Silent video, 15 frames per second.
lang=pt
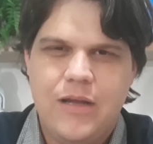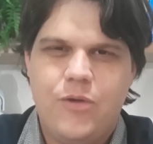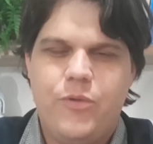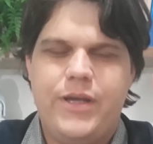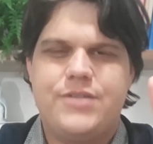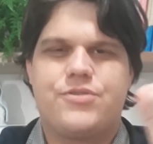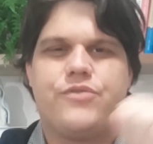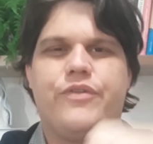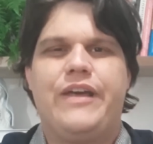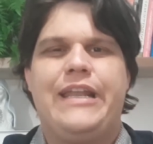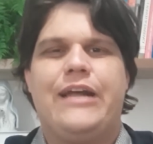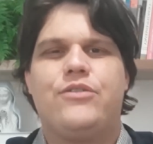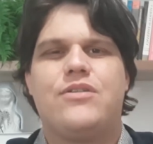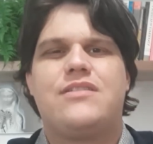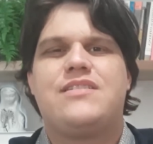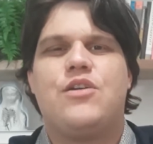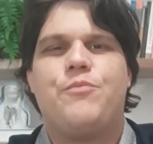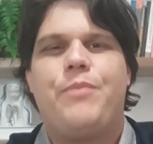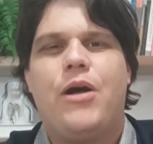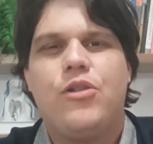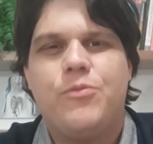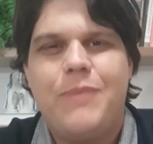O ex-governador de São
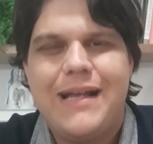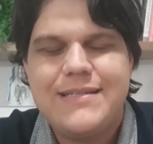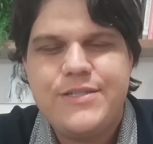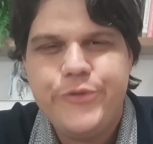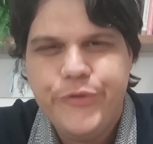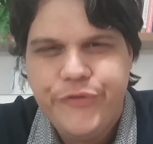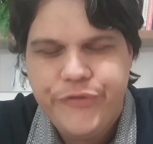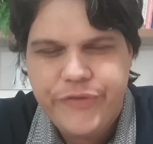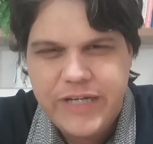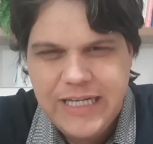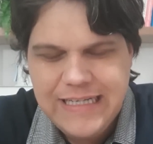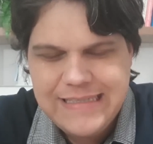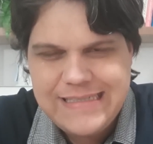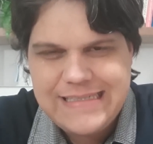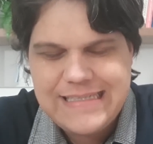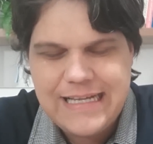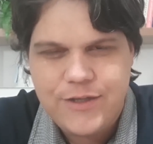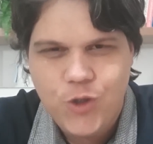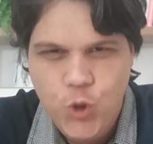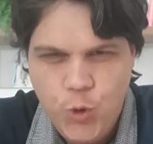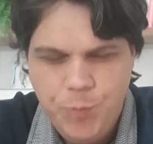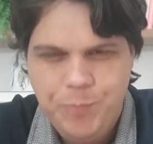Paulo, Márcio França,
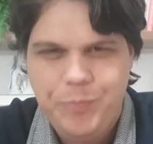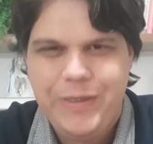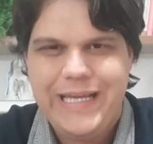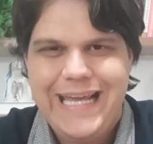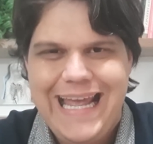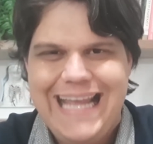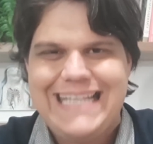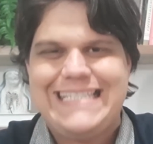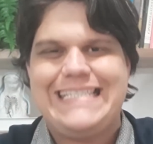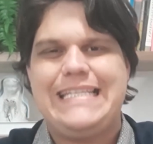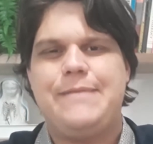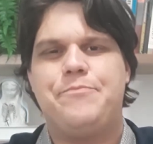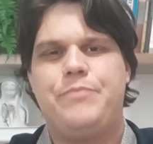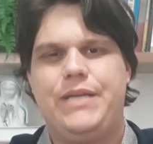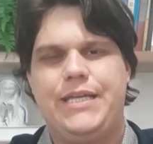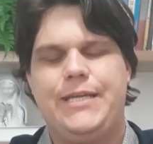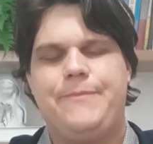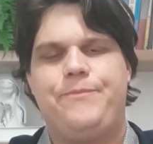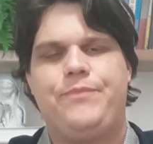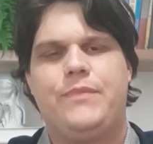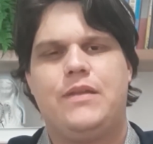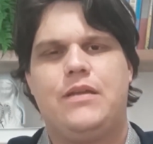do PSB.
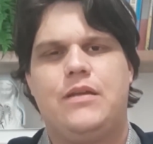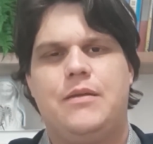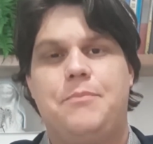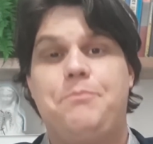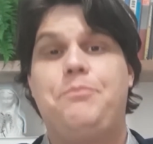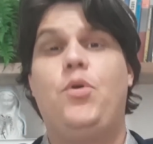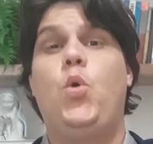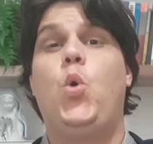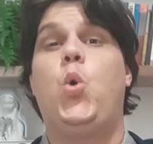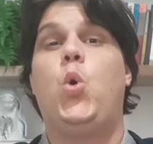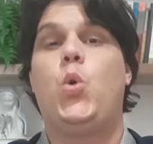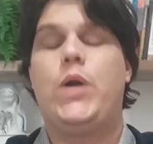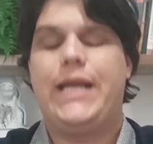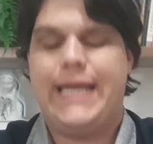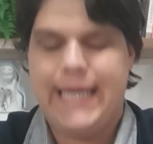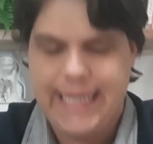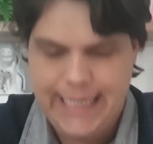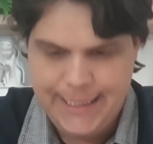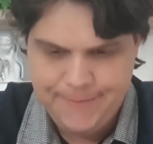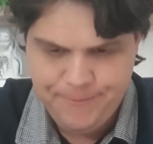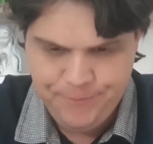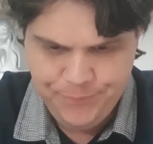Por
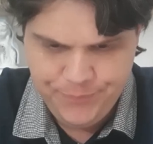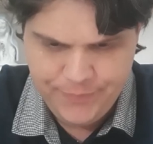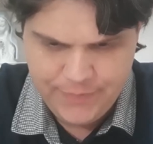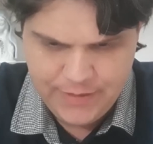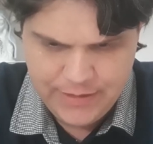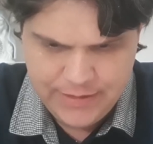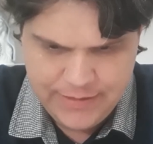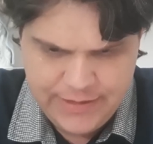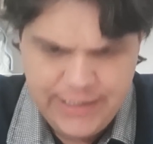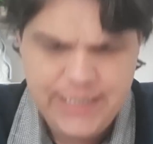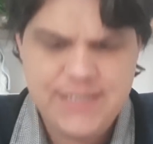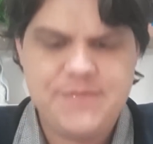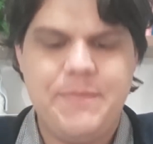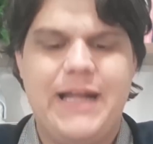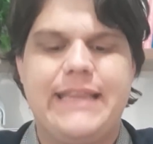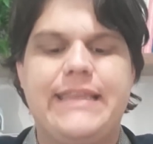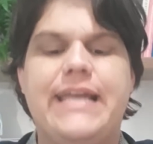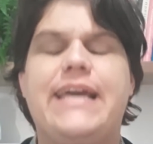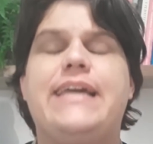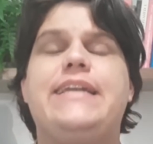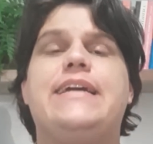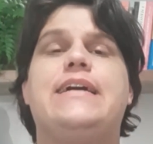quê? Diz
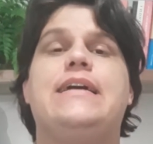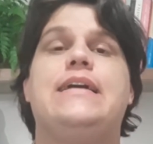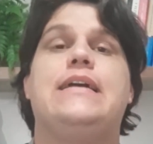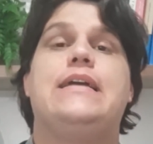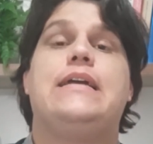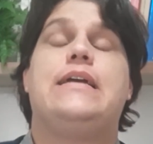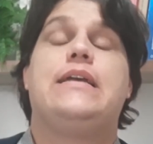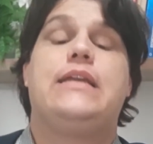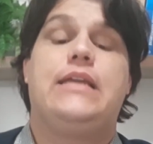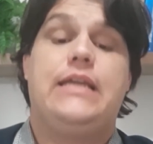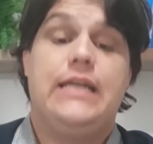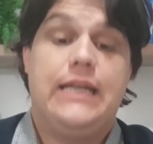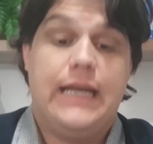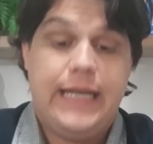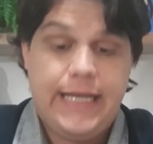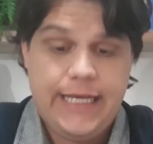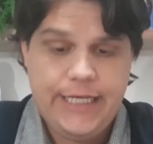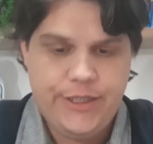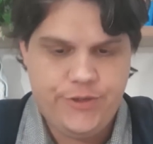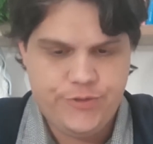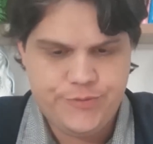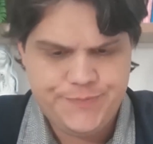matéria que
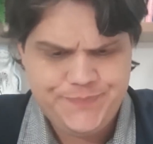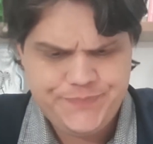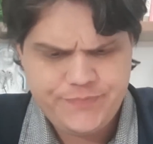leio.